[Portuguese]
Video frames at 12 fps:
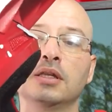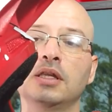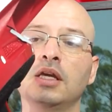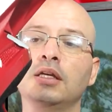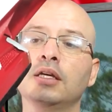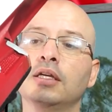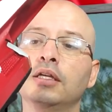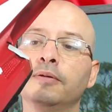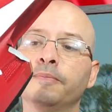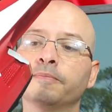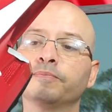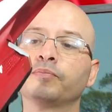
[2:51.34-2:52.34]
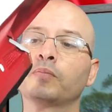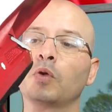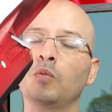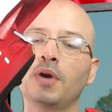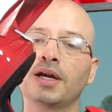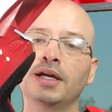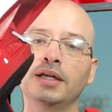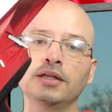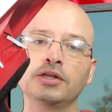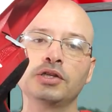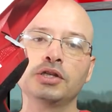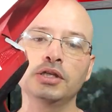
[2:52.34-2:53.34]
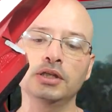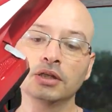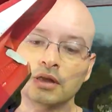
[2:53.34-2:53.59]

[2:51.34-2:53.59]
tenha aí uma garantia